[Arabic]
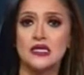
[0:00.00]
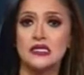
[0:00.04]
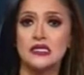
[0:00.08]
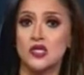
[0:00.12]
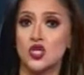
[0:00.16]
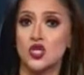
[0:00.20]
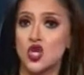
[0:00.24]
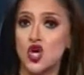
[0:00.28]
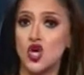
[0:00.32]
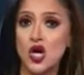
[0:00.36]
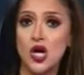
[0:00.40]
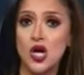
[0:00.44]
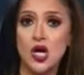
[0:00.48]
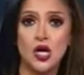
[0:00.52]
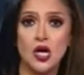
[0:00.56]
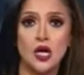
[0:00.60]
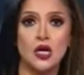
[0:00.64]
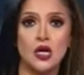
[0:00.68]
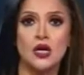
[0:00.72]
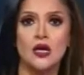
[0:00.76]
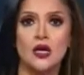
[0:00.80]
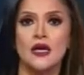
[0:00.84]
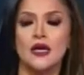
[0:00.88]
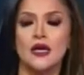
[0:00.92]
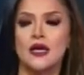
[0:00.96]

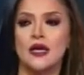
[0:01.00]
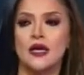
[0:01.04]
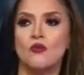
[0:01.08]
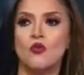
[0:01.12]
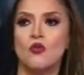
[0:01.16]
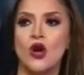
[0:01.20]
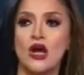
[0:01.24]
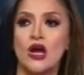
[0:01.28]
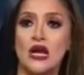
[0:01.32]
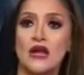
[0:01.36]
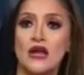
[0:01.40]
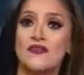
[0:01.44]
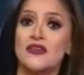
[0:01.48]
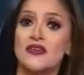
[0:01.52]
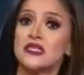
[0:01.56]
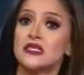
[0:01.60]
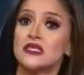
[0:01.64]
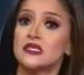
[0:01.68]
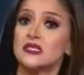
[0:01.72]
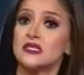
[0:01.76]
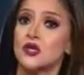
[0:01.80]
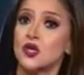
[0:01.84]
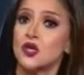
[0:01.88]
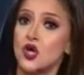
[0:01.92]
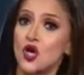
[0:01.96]
الصناعة مكلفات
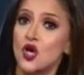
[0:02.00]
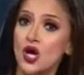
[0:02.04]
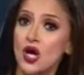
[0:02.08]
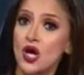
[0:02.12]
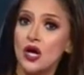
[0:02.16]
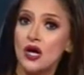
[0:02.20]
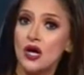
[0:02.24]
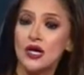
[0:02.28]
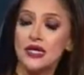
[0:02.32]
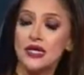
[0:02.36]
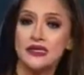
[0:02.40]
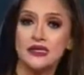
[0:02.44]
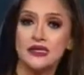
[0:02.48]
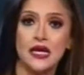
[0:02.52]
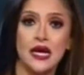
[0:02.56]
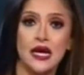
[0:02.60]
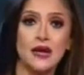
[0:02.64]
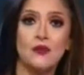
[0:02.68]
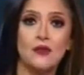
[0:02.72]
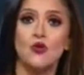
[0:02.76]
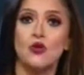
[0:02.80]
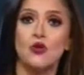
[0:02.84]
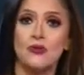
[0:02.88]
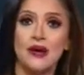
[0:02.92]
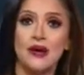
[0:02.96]
الصناعة
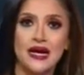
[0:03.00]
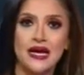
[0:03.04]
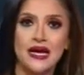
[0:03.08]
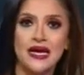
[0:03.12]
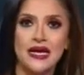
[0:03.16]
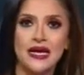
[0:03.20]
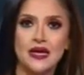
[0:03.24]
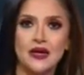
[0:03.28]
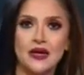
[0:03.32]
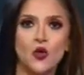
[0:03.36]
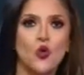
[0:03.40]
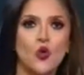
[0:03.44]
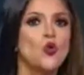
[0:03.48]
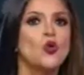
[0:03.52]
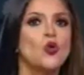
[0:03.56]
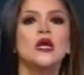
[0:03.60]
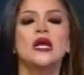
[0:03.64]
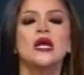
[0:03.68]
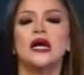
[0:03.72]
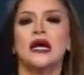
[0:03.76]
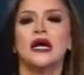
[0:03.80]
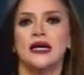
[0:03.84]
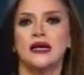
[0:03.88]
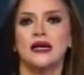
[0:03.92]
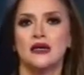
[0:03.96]
التعامل معاها
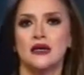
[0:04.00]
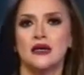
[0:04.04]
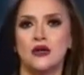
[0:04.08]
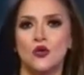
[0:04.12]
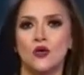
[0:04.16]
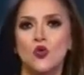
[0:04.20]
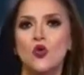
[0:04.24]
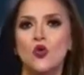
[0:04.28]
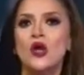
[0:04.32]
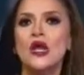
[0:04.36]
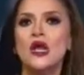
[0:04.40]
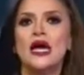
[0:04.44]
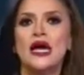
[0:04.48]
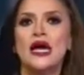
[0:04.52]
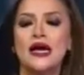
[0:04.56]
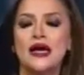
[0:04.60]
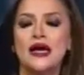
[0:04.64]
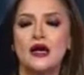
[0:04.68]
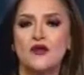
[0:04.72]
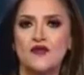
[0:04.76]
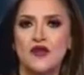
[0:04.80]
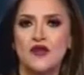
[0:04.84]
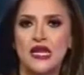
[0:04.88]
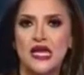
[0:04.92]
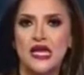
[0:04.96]
كل حاجة كل
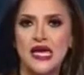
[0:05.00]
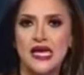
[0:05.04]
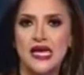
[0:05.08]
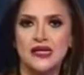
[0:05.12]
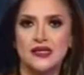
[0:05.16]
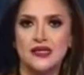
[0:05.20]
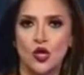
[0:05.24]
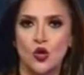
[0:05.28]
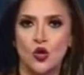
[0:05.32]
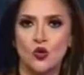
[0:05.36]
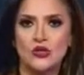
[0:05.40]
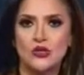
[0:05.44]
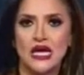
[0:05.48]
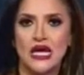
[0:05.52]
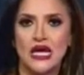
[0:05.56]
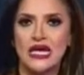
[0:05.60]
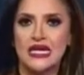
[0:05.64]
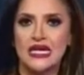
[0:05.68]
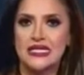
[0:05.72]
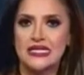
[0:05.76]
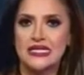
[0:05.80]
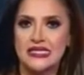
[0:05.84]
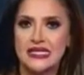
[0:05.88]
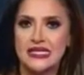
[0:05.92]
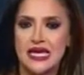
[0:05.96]
حاجة في النهاية تعود على
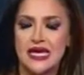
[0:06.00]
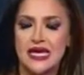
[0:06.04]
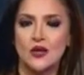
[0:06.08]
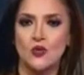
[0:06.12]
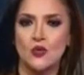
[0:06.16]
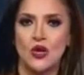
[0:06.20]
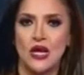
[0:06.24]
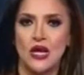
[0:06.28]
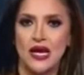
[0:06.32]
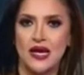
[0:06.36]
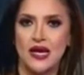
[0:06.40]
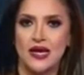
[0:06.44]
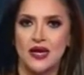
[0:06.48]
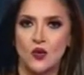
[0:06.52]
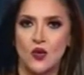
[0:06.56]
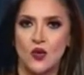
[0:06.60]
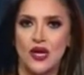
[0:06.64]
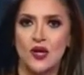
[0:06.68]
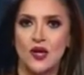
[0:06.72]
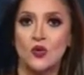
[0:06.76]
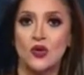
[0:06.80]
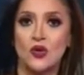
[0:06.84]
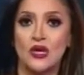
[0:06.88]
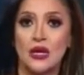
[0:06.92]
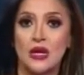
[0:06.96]
الإنسان
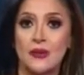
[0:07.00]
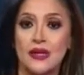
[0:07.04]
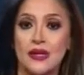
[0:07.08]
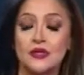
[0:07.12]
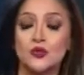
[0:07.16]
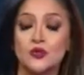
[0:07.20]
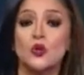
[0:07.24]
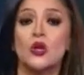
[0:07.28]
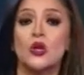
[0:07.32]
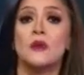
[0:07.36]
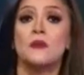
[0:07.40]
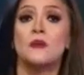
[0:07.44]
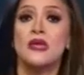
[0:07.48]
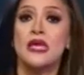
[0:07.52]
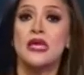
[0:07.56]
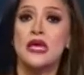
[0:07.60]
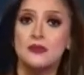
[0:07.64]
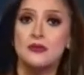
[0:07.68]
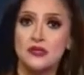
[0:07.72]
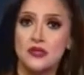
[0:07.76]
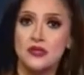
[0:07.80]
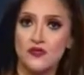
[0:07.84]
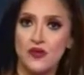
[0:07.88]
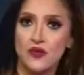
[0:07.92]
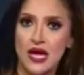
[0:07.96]
والحيوان والنبات والبيئة
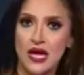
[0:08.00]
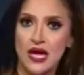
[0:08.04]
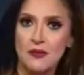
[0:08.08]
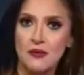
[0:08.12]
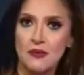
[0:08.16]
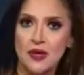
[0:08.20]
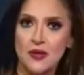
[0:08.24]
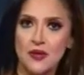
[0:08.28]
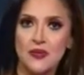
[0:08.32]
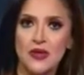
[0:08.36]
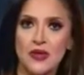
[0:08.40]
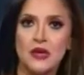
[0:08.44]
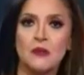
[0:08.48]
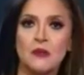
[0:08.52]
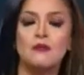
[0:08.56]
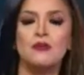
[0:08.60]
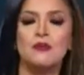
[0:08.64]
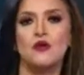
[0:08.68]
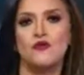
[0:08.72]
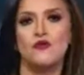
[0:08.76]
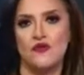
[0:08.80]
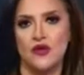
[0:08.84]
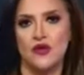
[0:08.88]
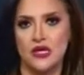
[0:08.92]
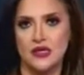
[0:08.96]
بصفة عامة
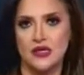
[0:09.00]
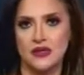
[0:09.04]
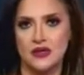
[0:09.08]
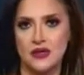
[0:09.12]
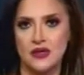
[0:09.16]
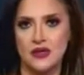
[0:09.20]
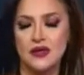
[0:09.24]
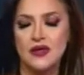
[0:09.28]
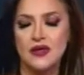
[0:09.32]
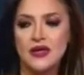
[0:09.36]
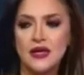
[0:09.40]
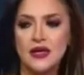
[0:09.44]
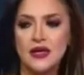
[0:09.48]
بالفائدة